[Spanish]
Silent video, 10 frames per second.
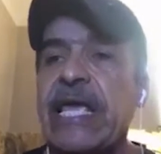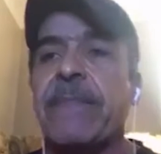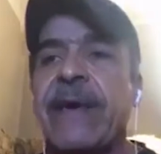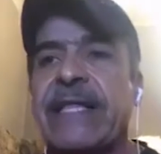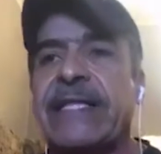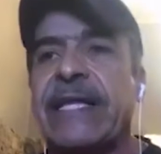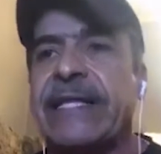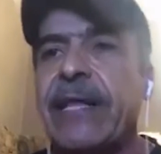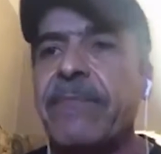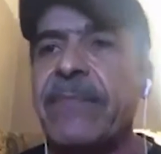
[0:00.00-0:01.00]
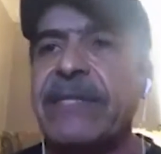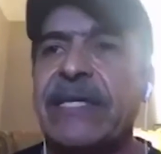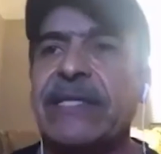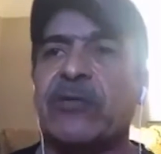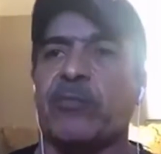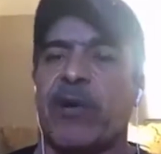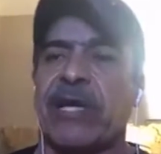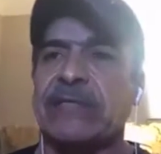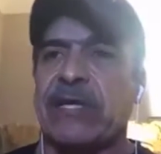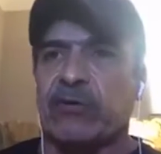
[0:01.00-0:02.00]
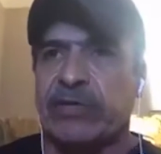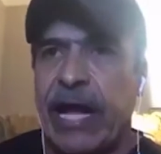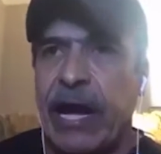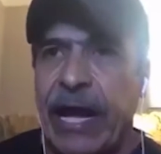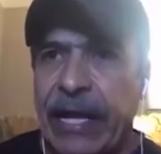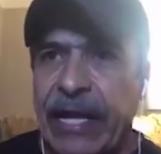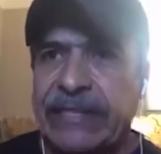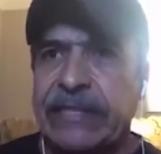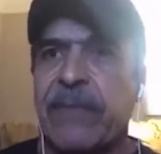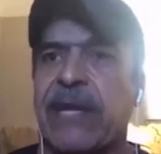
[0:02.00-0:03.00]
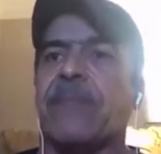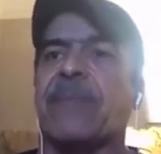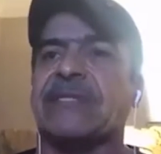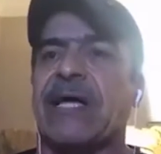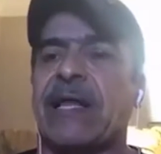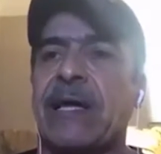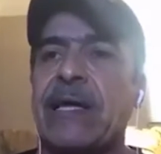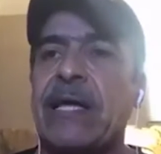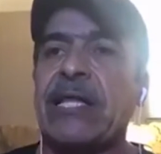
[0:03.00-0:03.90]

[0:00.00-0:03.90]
Y 23 meses después, o sea, la semana pasada,